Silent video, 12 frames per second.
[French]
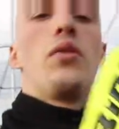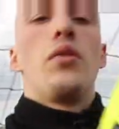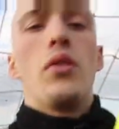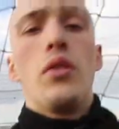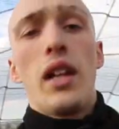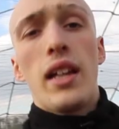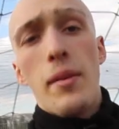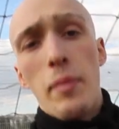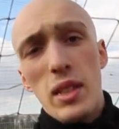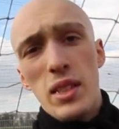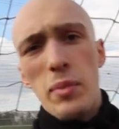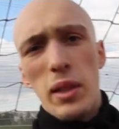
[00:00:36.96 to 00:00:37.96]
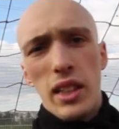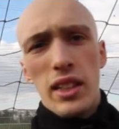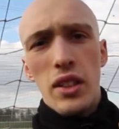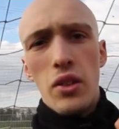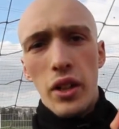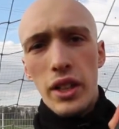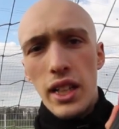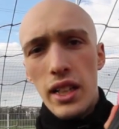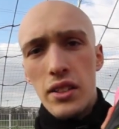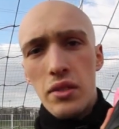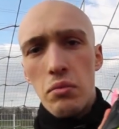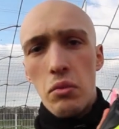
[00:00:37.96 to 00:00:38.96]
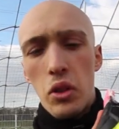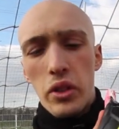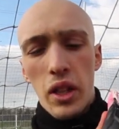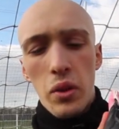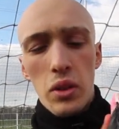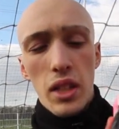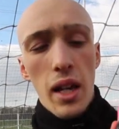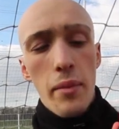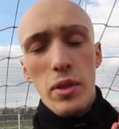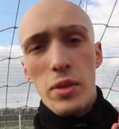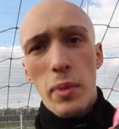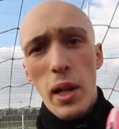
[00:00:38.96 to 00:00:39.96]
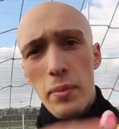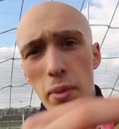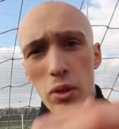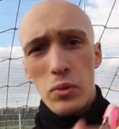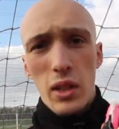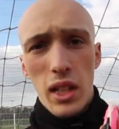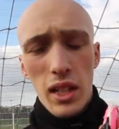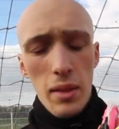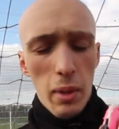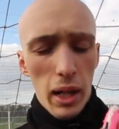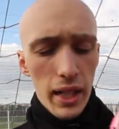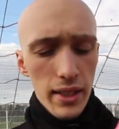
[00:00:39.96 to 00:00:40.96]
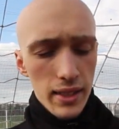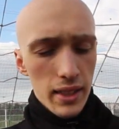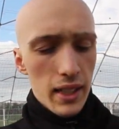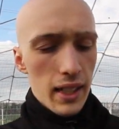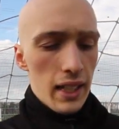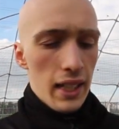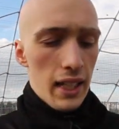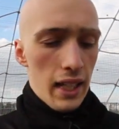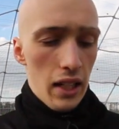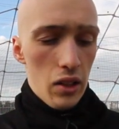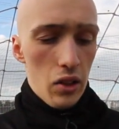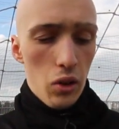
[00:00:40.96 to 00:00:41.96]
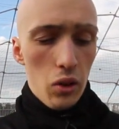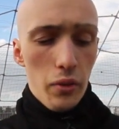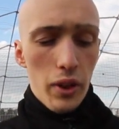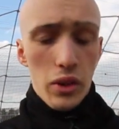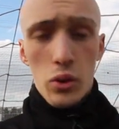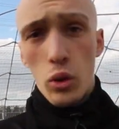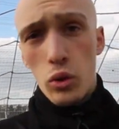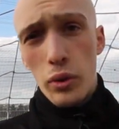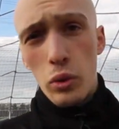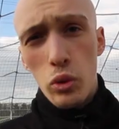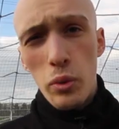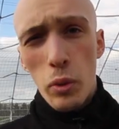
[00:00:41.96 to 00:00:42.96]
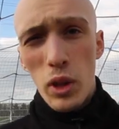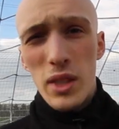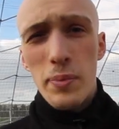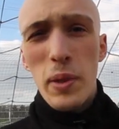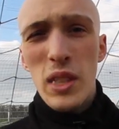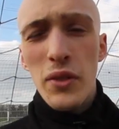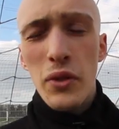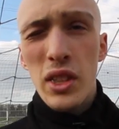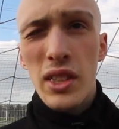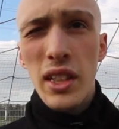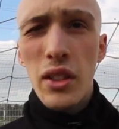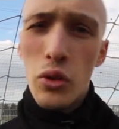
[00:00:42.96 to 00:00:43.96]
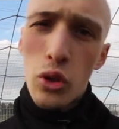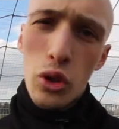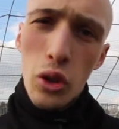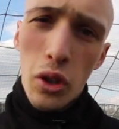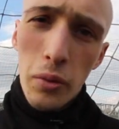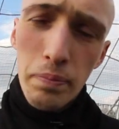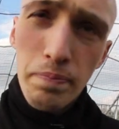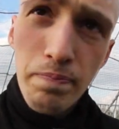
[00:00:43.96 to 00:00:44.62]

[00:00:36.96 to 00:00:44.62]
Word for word: la gamme asymétrique des gants Rinat Entrée haut de gamme, Spine parce qu'on a les barrettes Alors on va se retrouver tout de suite pour les spécificités de ce gant